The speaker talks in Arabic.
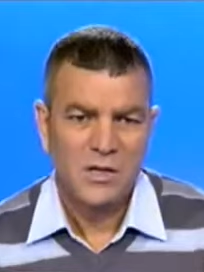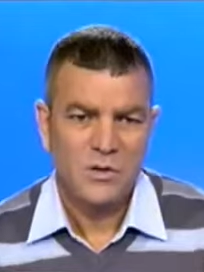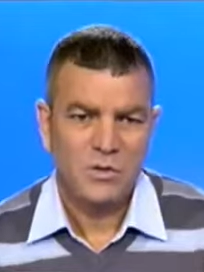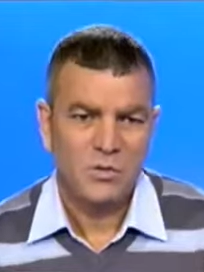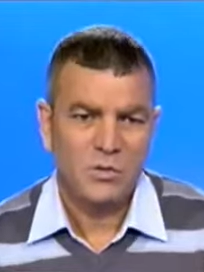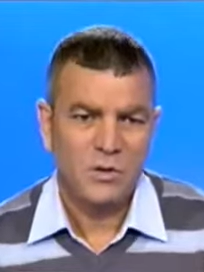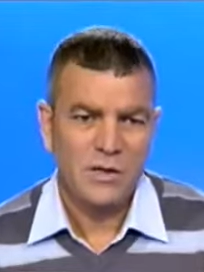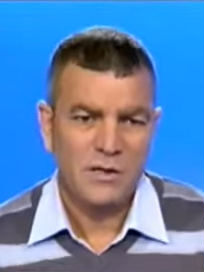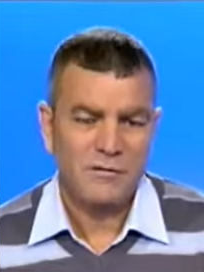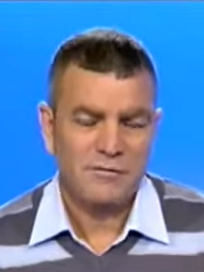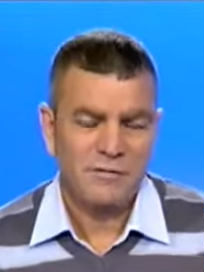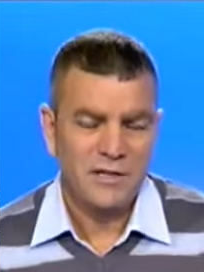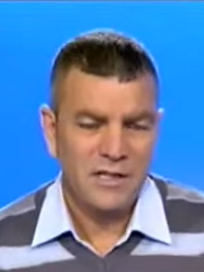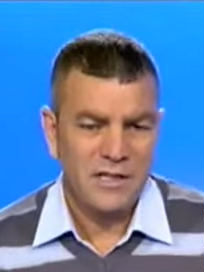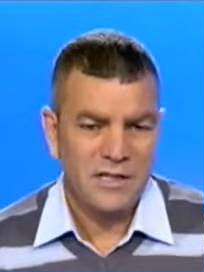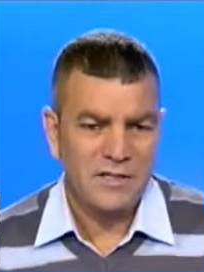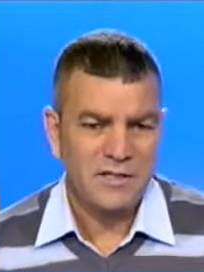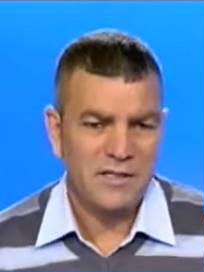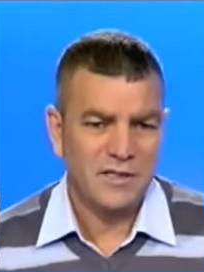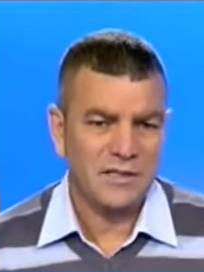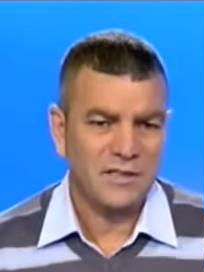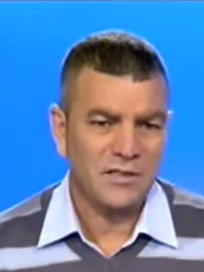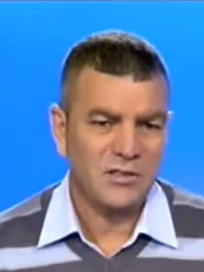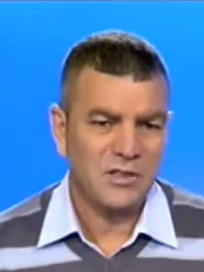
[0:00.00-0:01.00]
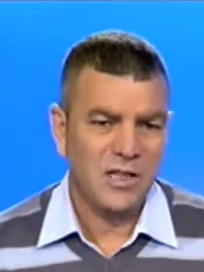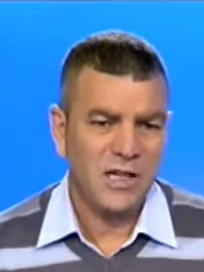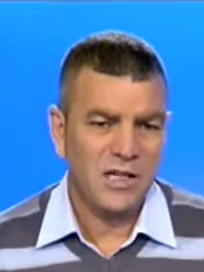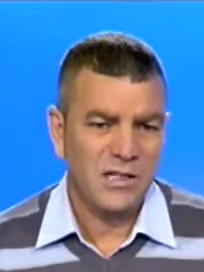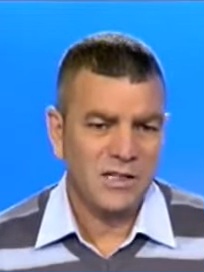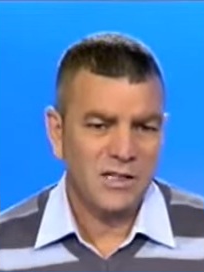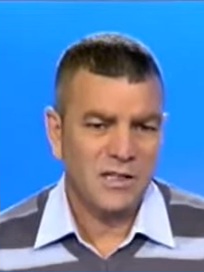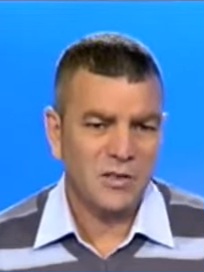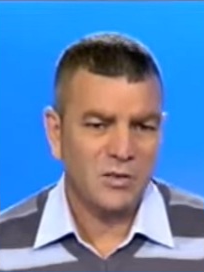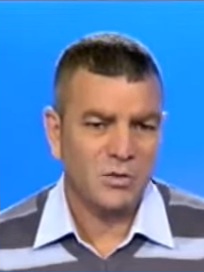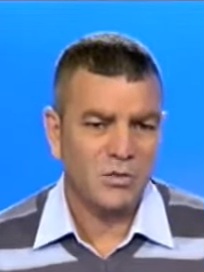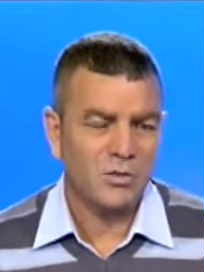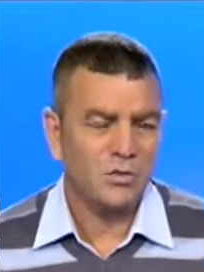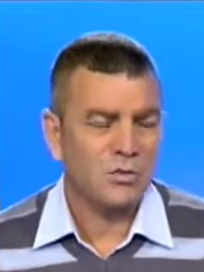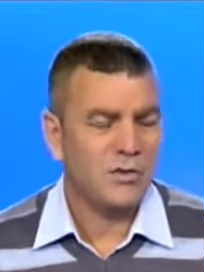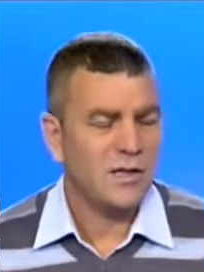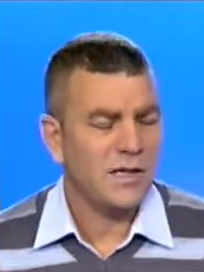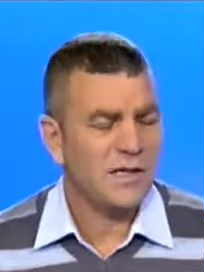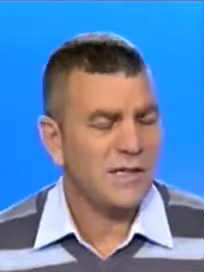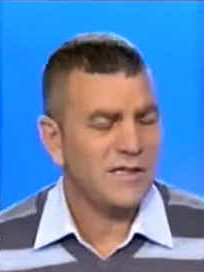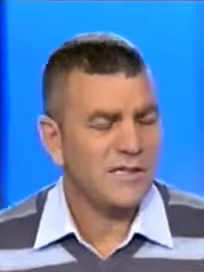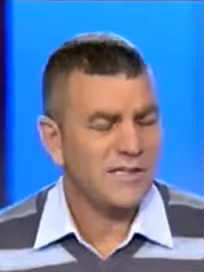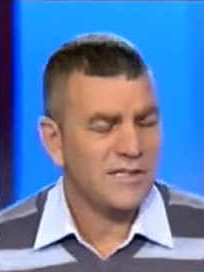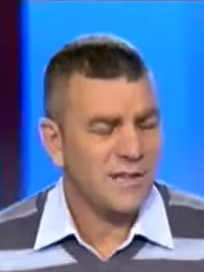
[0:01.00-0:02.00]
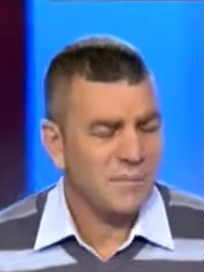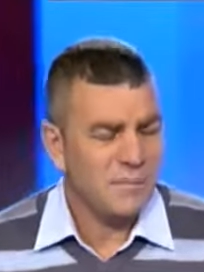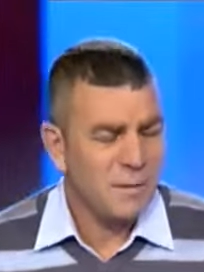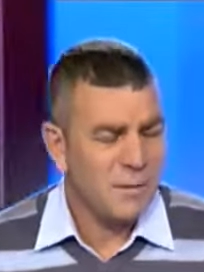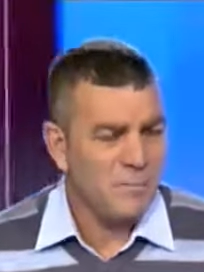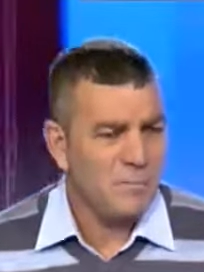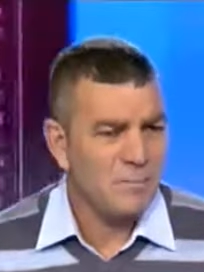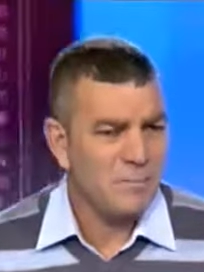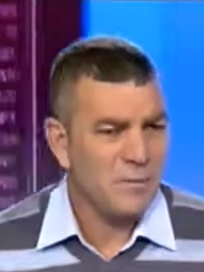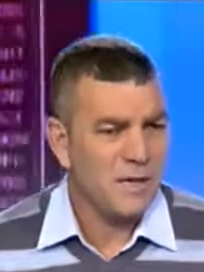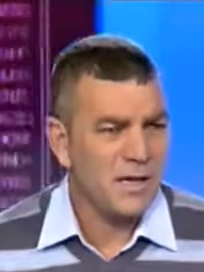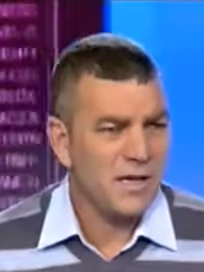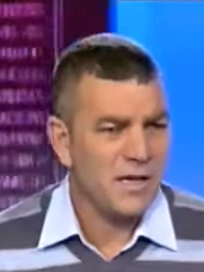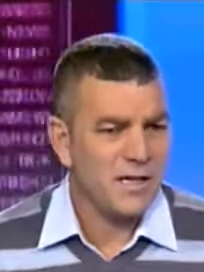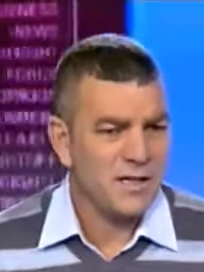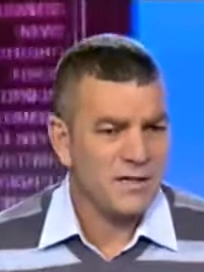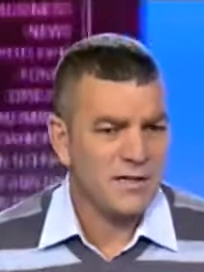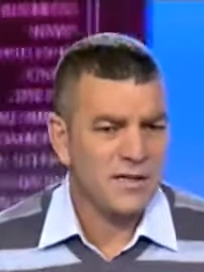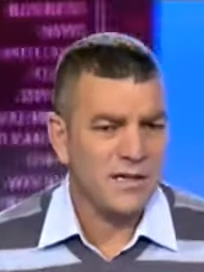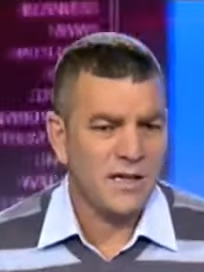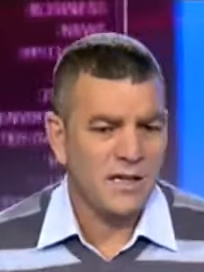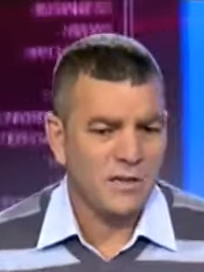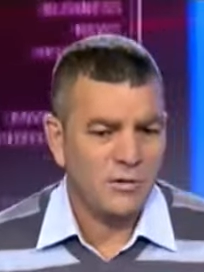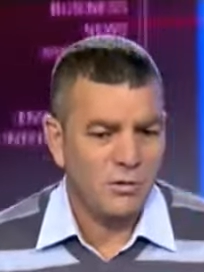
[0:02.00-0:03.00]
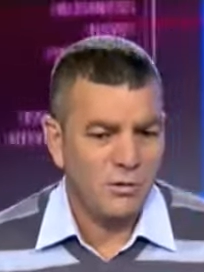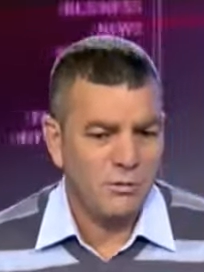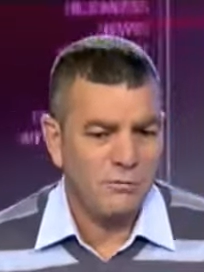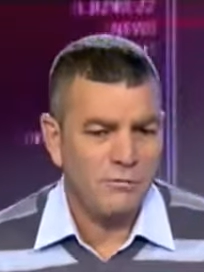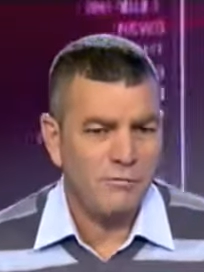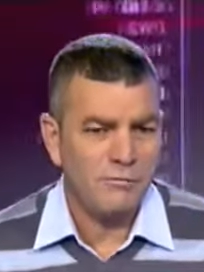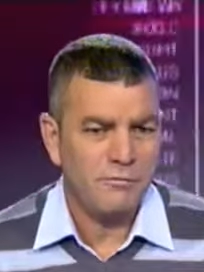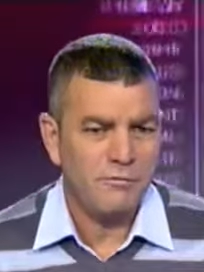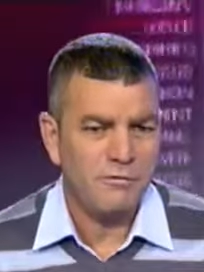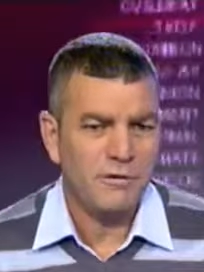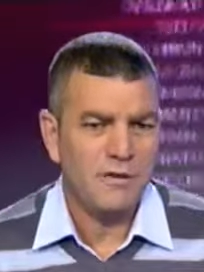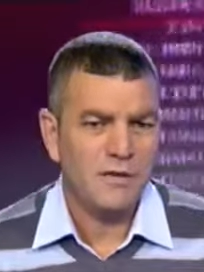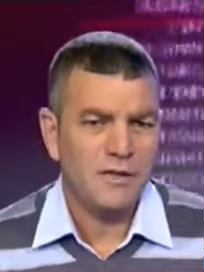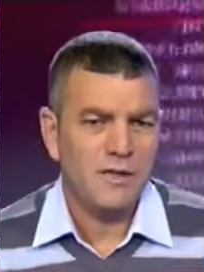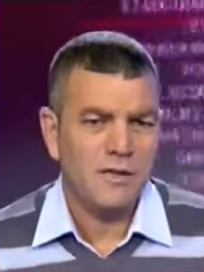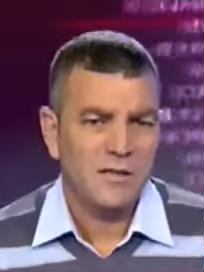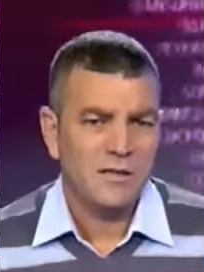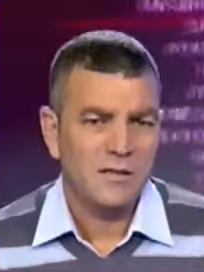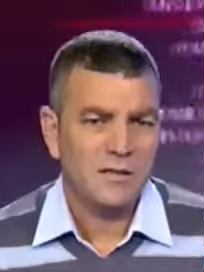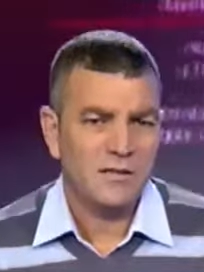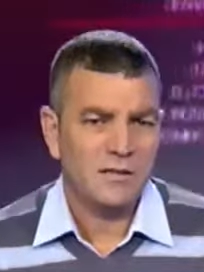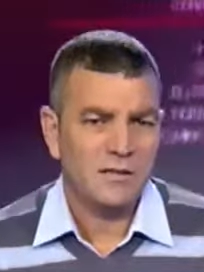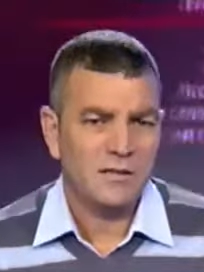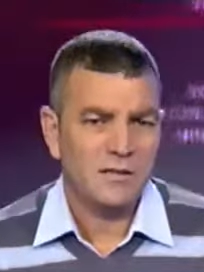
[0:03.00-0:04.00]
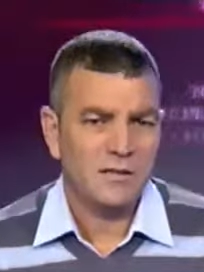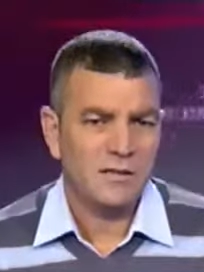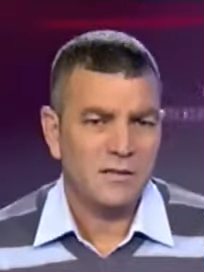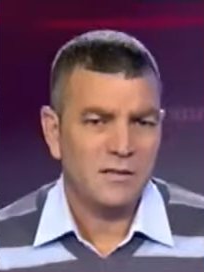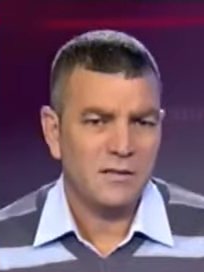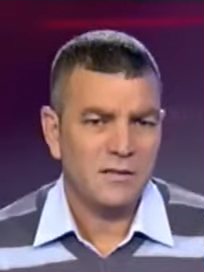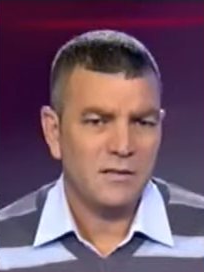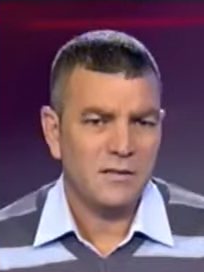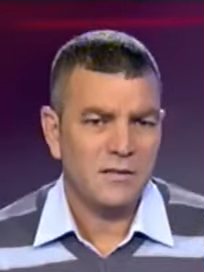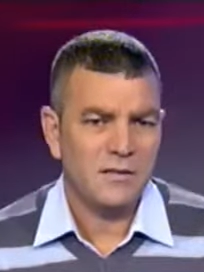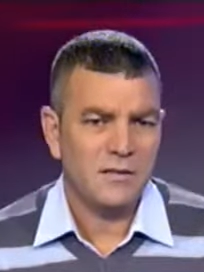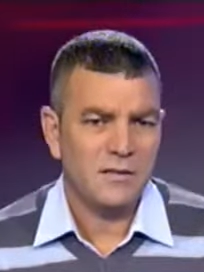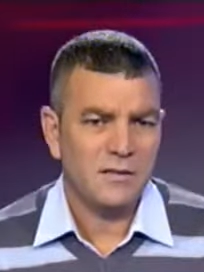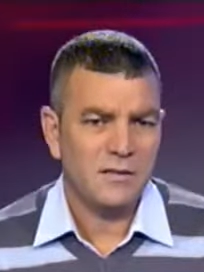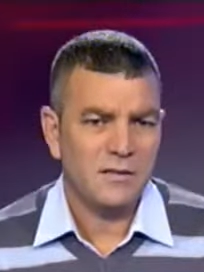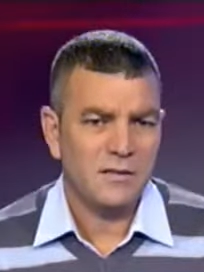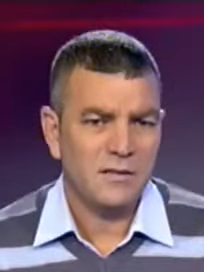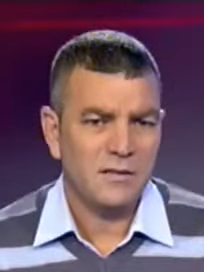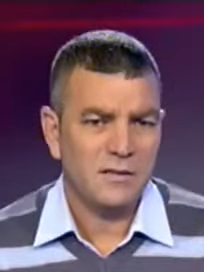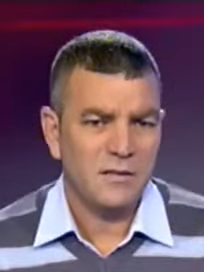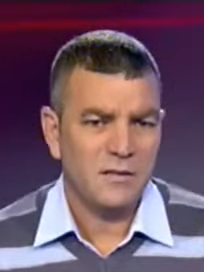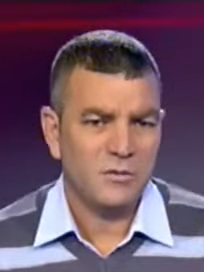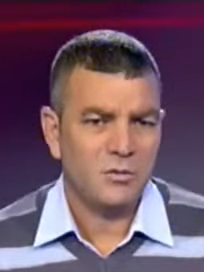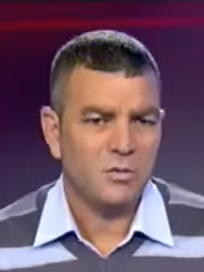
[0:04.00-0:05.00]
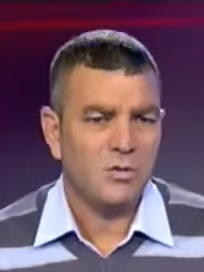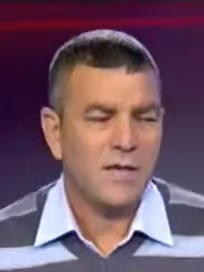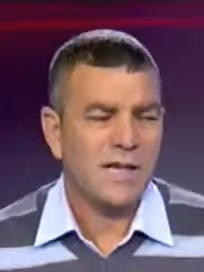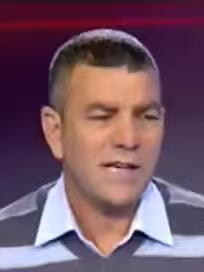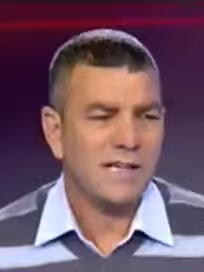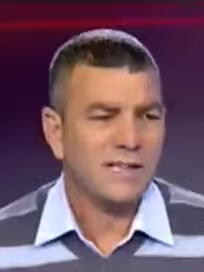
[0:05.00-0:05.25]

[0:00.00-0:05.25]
وفي هذا الإطار أقول أن سبب هذا العنف آه، هناك